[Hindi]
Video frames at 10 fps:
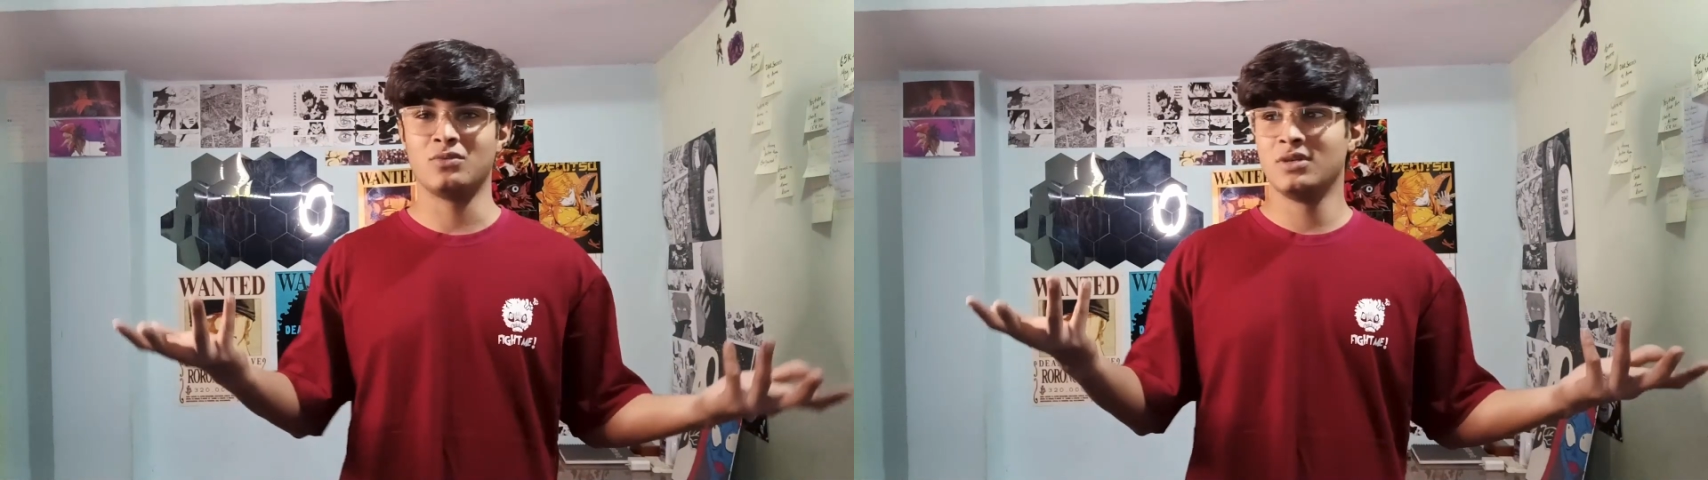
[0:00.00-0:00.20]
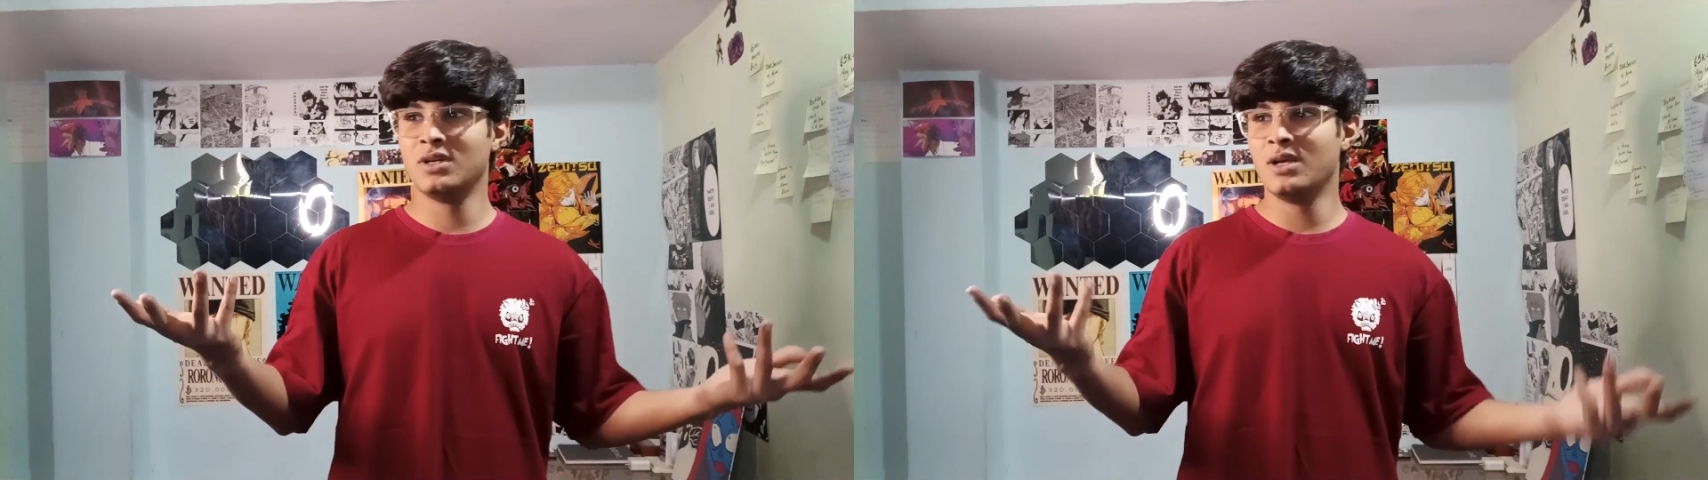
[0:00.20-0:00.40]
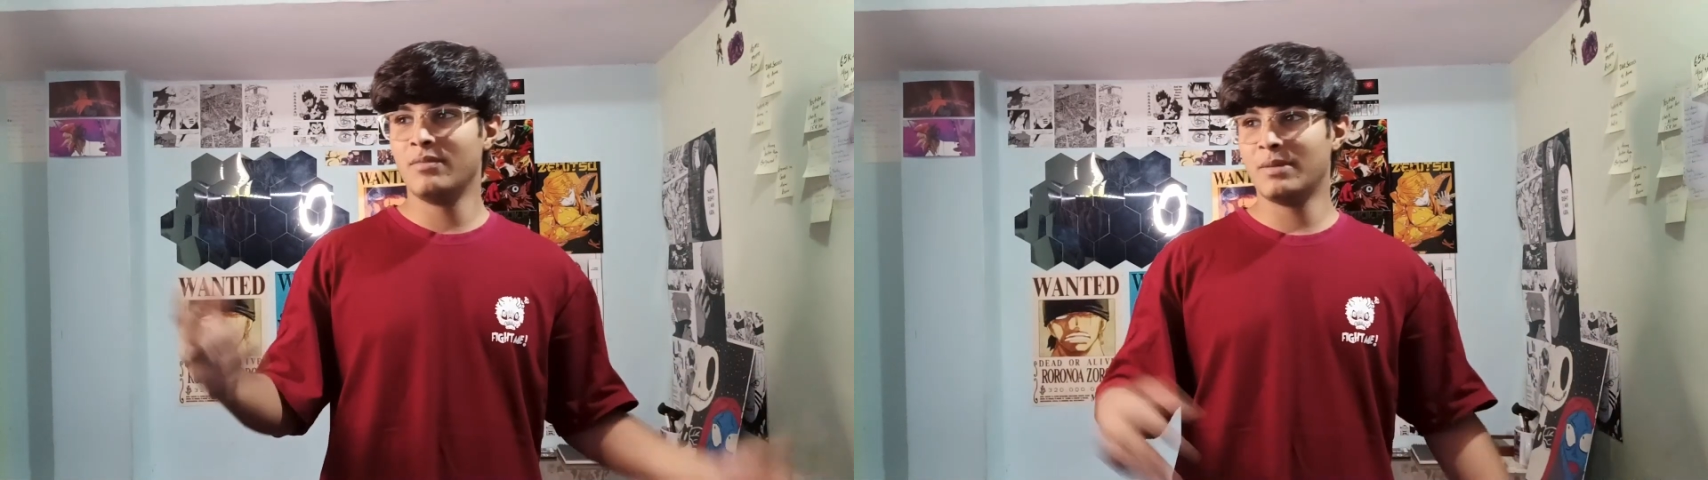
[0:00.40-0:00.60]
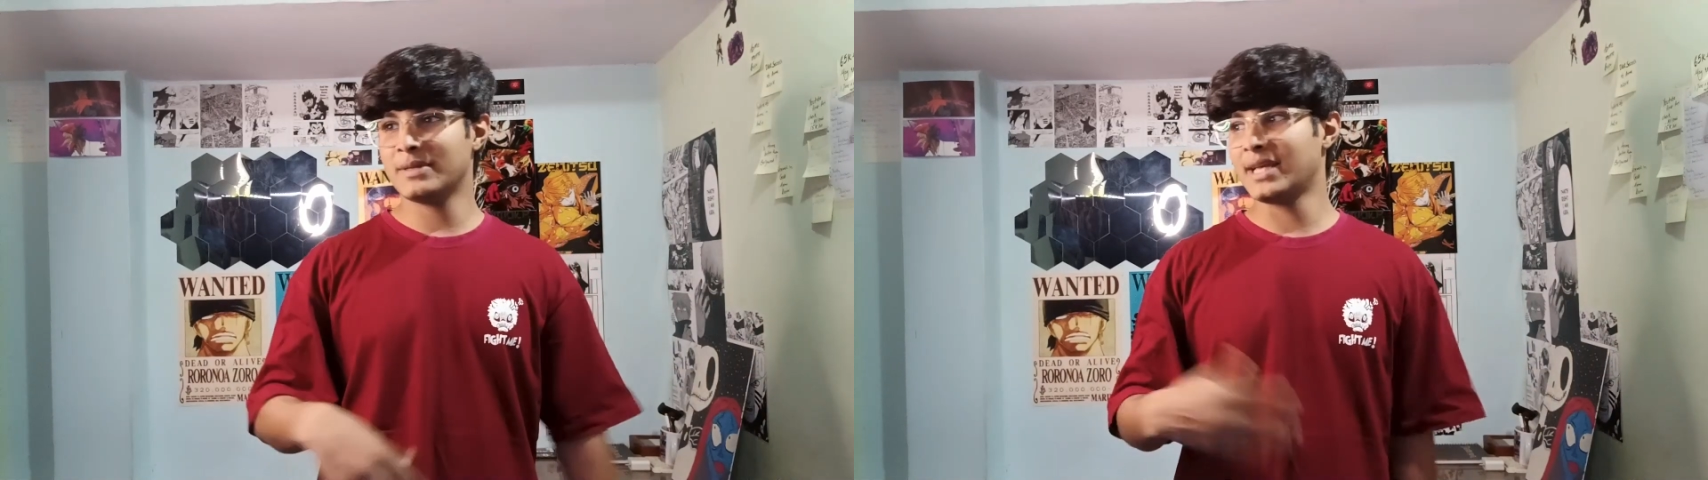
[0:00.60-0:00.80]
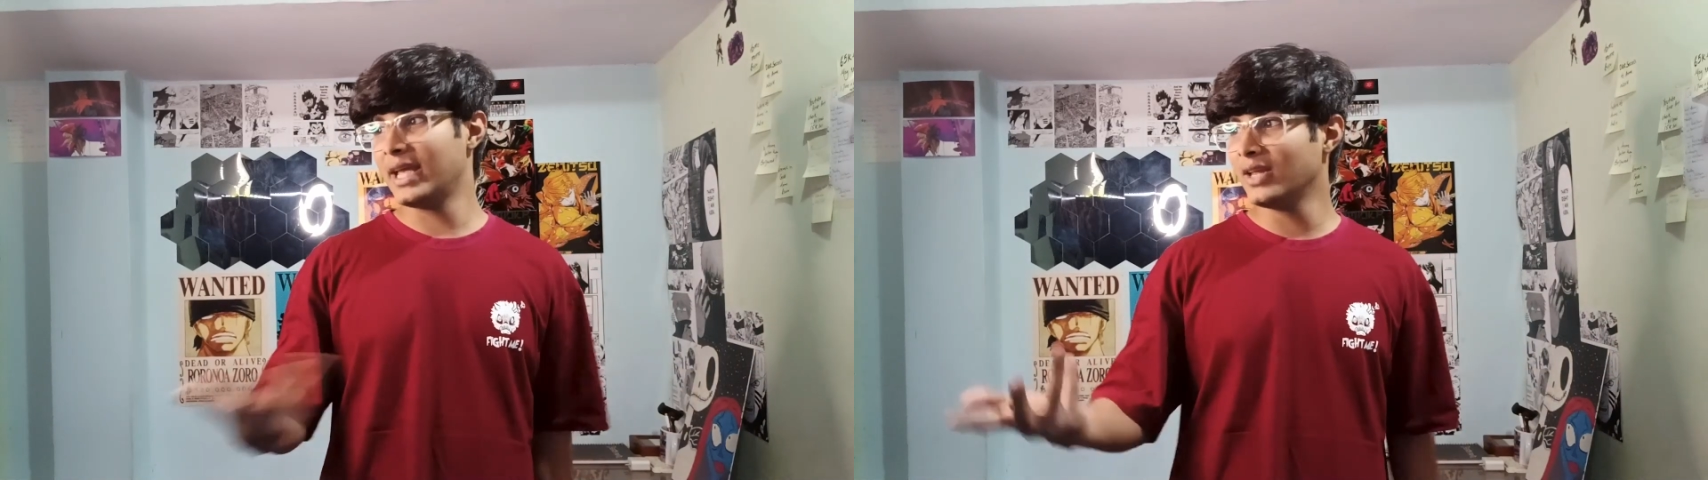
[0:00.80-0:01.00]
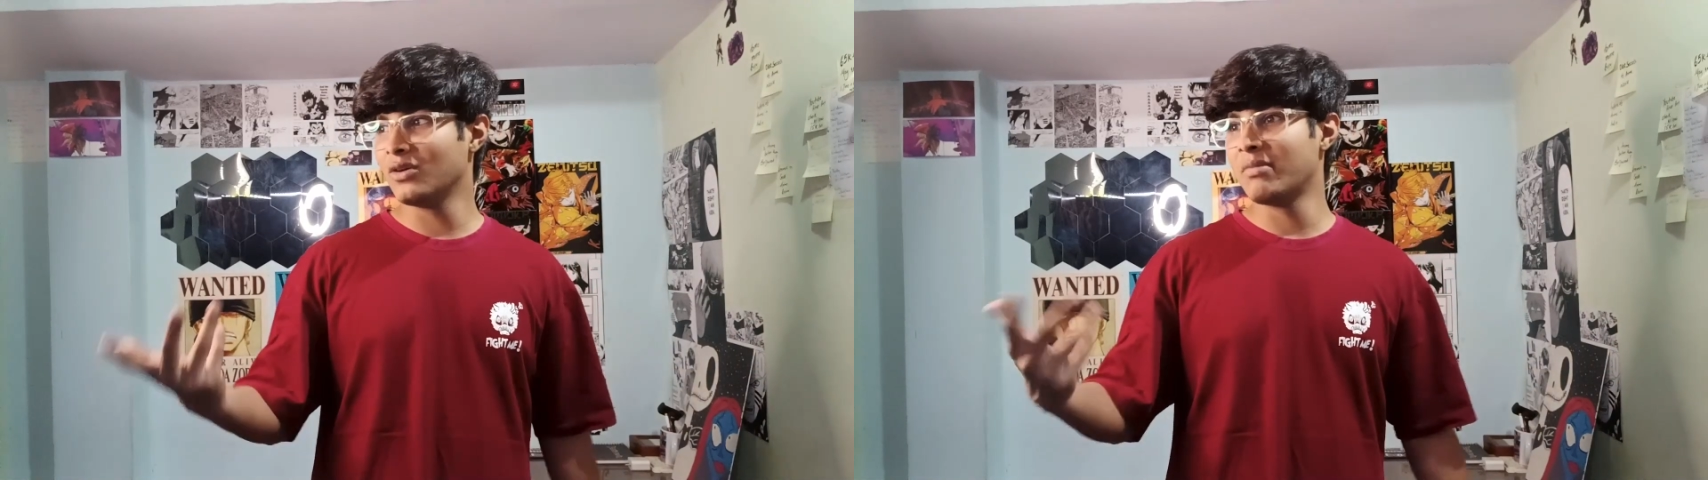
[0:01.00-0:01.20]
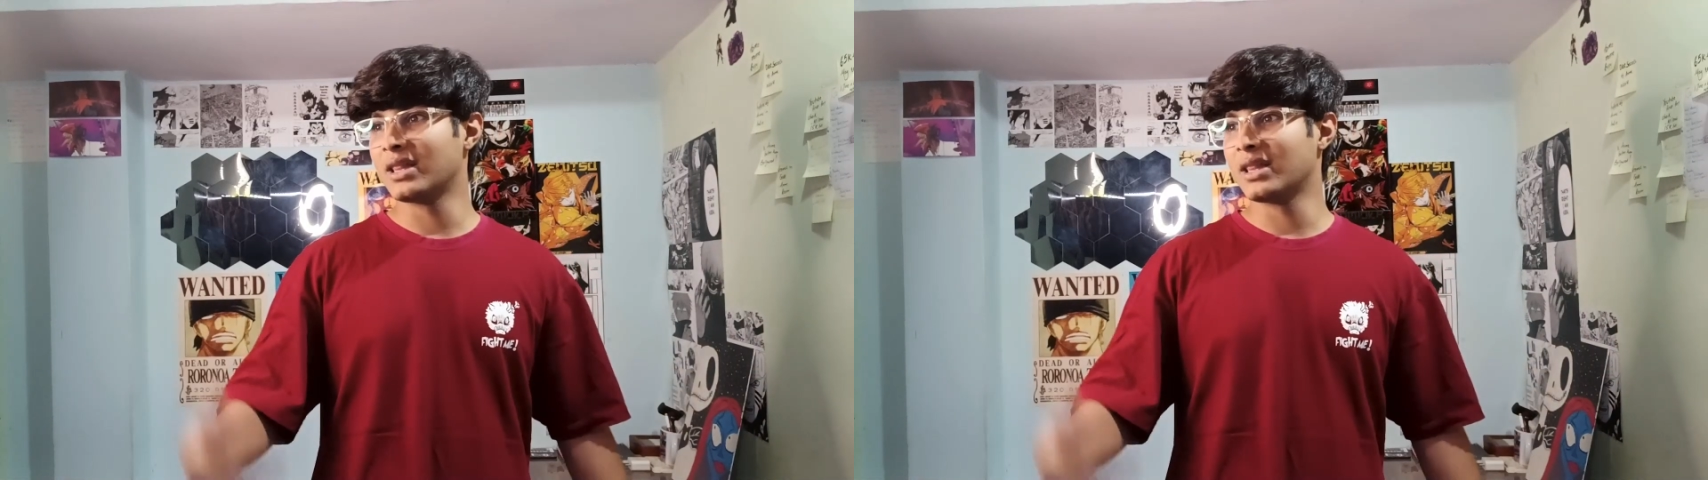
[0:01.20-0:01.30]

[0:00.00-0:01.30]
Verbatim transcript: मेरे पास है ही नहीं कोई